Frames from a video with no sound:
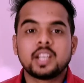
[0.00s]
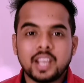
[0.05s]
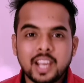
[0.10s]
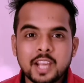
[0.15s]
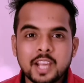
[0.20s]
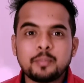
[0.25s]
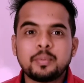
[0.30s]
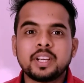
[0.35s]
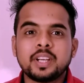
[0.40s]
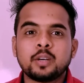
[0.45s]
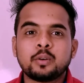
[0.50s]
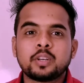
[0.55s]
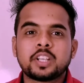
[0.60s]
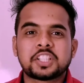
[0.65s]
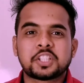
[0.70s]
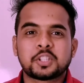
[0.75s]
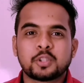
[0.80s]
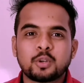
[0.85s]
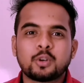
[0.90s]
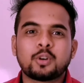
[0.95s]
এই ভিডিওটি
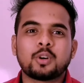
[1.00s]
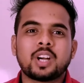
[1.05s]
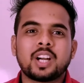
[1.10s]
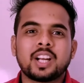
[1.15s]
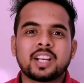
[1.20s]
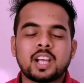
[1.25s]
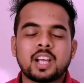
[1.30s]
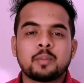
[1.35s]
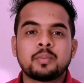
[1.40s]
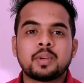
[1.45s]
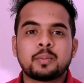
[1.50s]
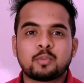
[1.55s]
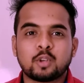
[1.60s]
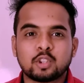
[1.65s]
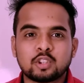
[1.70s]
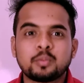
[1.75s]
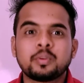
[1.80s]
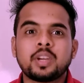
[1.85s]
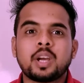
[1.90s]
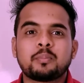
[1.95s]
শুরু করার আগে আমি
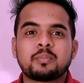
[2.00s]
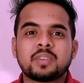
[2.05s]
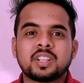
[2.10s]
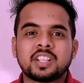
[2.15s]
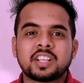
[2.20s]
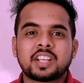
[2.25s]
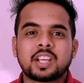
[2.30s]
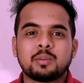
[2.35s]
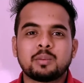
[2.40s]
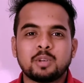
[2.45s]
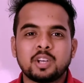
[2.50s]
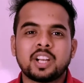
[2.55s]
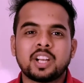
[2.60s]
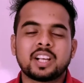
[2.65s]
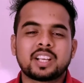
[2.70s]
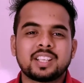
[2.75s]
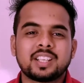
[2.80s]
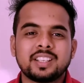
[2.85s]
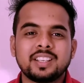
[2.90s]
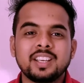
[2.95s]
প্রথমে আপনাদেরকে বলে
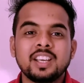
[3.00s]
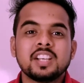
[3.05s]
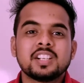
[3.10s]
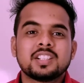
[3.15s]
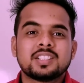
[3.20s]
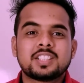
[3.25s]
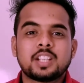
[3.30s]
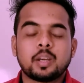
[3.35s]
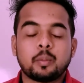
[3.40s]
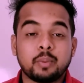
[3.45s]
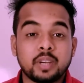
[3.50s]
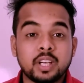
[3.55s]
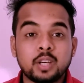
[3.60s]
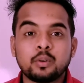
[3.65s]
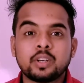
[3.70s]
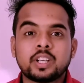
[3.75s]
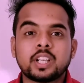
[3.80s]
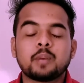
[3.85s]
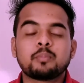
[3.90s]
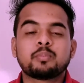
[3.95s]
রাখি যে
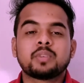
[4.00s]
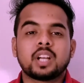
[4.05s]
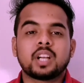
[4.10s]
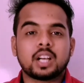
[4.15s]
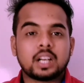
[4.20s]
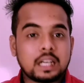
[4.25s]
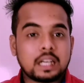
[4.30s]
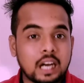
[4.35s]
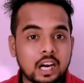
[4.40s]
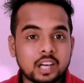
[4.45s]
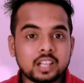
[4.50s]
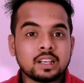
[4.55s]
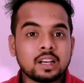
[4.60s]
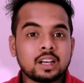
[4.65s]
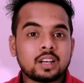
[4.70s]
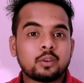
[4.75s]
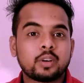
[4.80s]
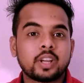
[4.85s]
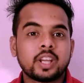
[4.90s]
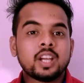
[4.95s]
ভিডিওটি আপনারা কাট না
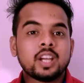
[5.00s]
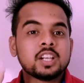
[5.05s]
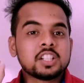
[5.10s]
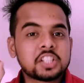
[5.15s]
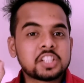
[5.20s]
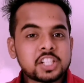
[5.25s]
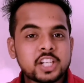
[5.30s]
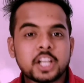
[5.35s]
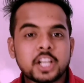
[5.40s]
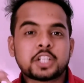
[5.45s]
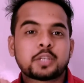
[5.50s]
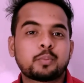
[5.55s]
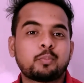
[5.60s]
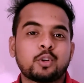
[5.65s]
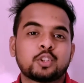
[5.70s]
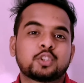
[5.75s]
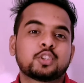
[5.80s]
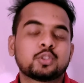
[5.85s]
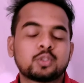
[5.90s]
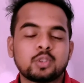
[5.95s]
করে শেষ
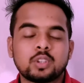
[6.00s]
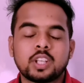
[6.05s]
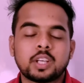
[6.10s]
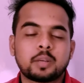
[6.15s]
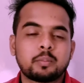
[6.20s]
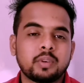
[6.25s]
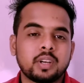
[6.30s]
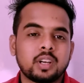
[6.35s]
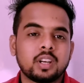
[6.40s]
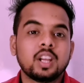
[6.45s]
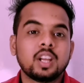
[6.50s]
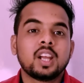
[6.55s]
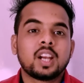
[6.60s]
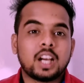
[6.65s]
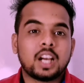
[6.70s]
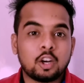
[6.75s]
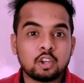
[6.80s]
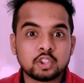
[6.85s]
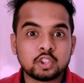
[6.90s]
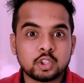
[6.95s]
পর্যন্ত দেখবেন
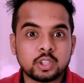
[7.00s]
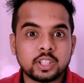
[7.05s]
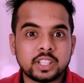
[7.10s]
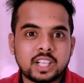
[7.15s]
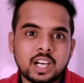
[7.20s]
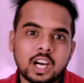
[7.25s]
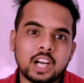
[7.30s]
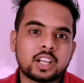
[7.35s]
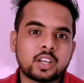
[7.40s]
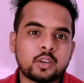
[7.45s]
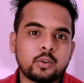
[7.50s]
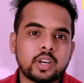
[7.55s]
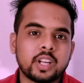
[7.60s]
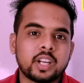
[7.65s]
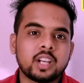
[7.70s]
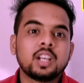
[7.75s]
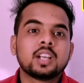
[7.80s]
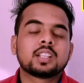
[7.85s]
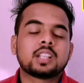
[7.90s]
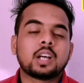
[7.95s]
কারণ যদি কাট করেন
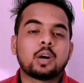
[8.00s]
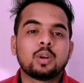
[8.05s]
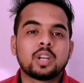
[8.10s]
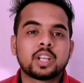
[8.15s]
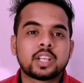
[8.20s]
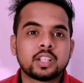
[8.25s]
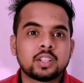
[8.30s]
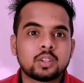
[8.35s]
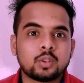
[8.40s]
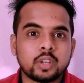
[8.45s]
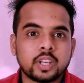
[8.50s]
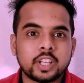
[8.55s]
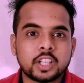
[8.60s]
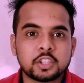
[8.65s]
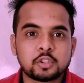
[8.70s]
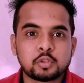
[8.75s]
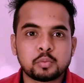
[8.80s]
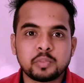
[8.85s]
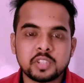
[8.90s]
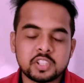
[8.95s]
তাহলে কিন্তু অনেক
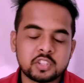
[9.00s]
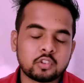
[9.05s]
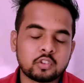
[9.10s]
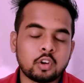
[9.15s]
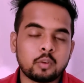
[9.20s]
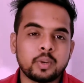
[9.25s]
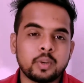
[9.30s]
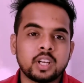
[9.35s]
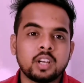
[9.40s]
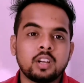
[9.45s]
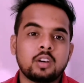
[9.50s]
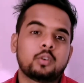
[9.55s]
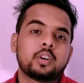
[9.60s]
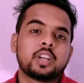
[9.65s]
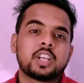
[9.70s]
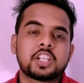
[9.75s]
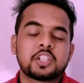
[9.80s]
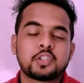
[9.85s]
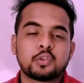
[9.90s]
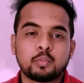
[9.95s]
কিছু মিস করবেন
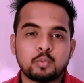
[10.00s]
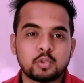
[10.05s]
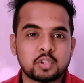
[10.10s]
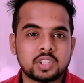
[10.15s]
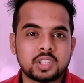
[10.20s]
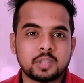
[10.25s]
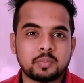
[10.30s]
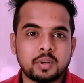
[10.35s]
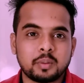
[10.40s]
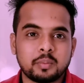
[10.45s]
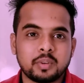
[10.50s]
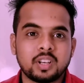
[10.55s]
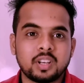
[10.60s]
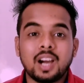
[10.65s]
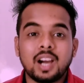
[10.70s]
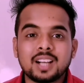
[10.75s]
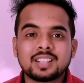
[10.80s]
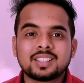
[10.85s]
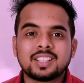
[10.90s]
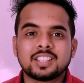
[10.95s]
অনেক কিছু বুঝতে পারবেন
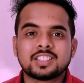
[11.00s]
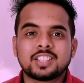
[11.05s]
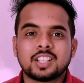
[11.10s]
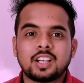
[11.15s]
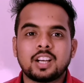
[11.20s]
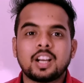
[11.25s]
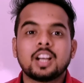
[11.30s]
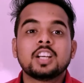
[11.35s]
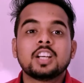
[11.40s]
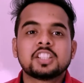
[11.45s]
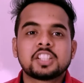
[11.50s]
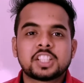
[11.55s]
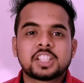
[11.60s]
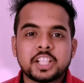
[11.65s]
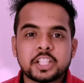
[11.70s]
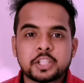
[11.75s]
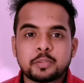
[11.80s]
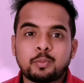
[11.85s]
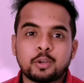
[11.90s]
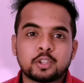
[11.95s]
আর তাছাড়া
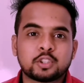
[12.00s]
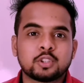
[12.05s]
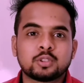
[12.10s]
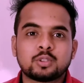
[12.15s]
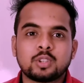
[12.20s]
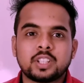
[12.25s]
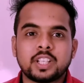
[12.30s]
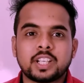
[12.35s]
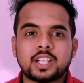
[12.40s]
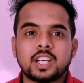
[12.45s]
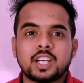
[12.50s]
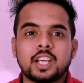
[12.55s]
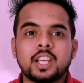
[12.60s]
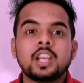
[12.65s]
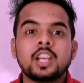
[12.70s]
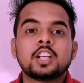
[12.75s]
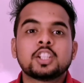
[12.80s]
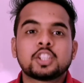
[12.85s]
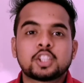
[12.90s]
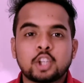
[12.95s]
শেষ পর্যন্ত দেখলে
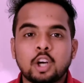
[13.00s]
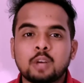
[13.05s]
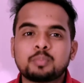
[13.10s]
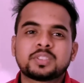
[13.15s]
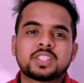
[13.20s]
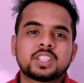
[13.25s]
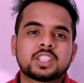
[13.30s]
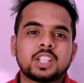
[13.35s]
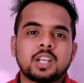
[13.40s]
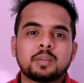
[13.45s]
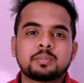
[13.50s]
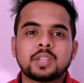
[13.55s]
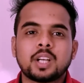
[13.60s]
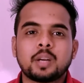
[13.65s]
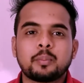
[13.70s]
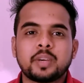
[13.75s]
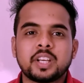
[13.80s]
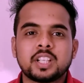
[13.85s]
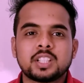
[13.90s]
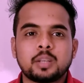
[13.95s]
সবশেষে আপনারা
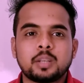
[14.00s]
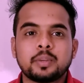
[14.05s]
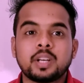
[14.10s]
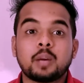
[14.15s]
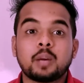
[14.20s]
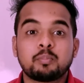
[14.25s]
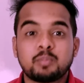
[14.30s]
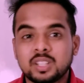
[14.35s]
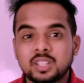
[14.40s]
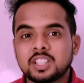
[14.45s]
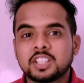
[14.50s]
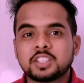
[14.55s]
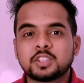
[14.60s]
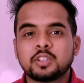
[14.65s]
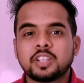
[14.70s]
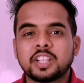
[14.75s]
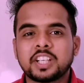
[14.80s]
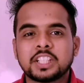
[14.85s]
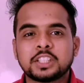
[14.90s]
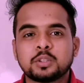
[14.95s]
পেয়ে যাবেন আপনাদের
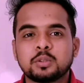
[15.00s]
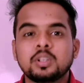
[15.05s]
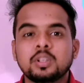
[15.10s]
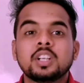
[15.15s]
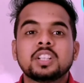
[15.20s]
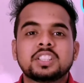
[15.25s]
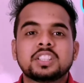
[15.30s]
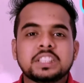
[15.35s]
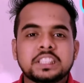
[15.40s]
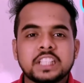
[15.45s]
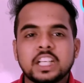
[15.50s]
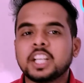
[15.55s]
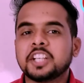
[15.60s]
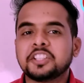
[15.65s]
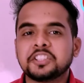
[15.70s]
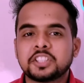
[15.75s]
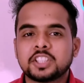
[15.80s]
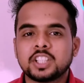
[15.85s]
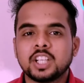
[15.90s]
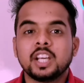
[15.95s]
জন্য কিছু
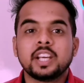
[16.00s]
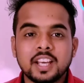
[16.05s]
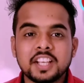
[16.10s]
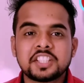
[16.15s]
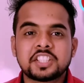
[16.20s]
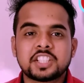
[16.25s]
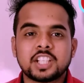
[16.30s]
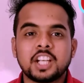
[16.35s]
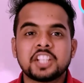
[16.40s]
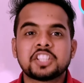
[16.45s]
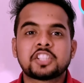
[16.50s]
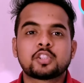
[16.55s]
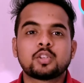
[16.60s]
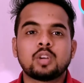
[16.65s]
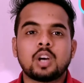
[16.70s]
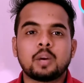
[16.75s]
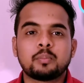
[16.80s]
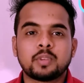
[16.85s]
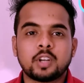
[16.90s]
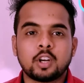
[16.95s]
চ্যালেঞ্জ এই
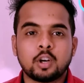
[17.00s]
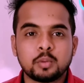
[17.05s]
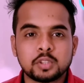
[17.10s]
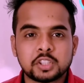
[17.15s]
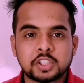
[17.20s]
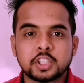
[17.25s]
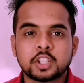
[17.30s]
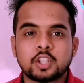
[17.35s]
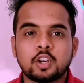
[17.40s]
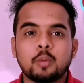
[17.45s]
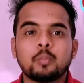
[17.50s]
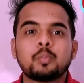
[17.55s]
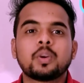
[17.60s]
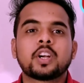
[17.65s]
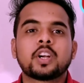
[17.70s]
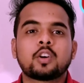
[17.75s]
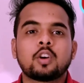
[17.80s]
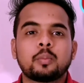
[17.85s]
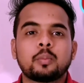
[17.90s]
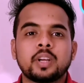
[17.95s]
চ্যালেঞ্জগুলো আপনারা অবশ্যই
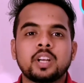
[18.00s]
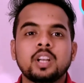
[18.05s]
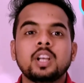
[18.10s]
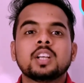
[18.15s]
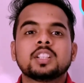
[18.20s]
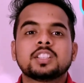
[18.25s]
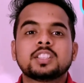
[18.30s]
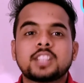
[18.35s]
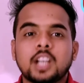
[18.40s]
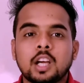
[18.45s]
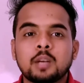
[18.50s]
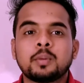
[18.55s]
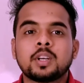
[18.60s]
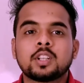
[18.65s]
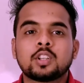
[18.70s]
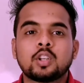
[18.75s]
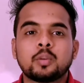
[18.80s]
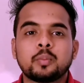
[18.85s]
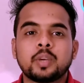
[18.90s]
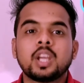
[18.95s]
কমপ্লিট করবেন যার
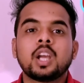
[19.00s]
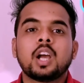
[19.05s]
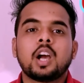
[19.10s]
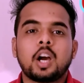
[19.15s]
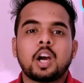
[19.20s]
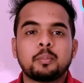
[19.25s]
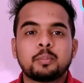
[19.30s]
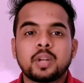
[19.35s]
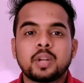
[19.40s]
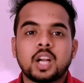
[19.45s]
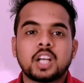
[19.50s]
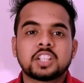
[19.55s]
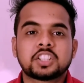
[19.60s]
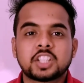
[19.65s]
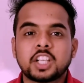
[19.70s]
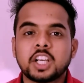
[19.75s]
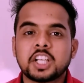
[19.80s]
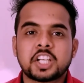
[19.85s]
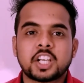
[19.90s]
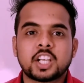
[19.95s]
মাধ্যমে আপনারা
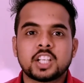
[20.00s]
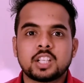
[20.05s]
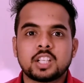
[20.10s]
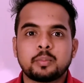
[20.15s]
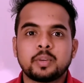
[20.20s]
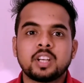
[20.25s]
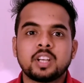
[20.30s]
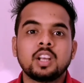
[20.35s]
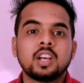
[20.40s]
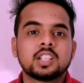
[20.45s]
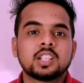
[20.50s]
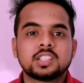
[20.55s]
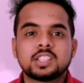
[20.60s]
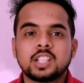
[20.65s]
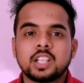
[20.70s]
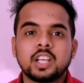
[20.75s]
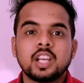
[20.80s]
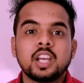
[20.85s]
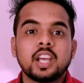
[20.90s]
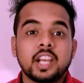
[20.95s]
আজকেই শিখে যাবেন
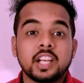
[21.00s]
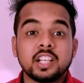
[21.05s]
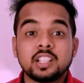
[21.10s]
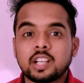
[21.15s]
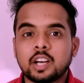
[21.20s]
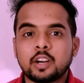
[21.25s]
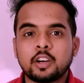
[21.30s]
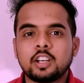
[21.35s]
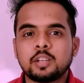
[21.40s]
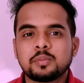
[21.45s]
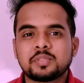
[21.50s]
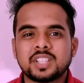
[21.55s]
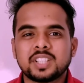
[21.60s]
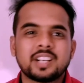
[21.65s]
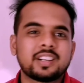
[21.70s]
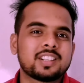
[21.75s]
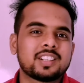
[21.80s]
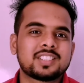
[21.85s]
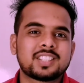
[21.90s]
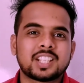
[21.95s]
যে ইন্টারগেটিভ
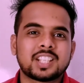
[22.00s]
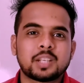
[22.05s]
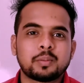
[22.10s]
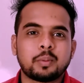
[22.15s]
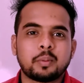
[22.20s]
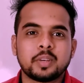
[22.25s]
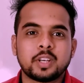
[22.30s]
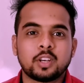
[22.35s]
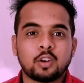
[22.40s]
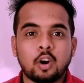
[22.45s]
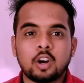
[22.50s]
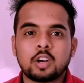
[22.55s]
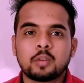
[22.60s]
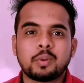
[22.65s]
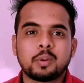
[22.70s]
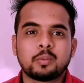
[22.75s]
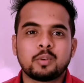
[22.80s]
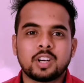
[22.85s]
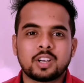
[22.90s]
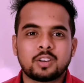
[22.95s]
সেন্টেন্সে কিভাবে নট
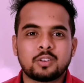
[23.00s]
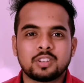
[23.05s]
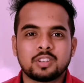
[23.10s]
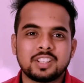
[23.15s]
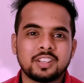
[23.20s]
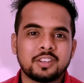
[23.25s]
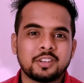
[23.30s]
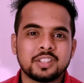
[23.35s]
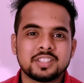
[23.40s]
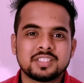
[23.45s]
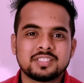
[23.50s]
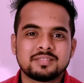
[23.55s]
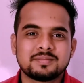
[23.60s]
ব্যবহার করতে হয়